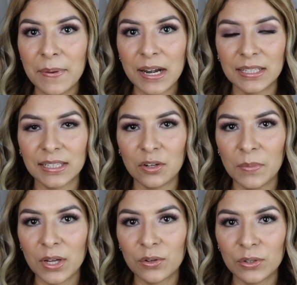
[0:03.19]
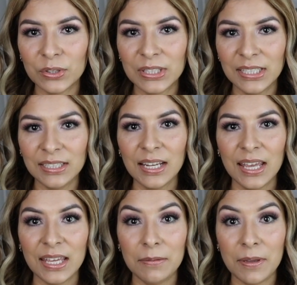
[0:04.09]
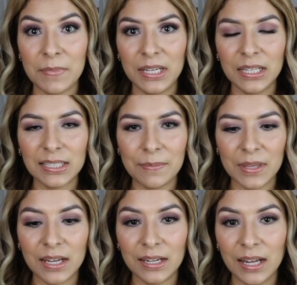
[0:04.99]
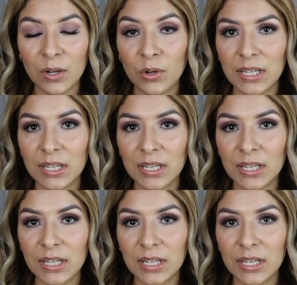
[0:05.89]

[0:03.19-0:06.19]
para las que no me conocen, y bienvenidas a mi canal.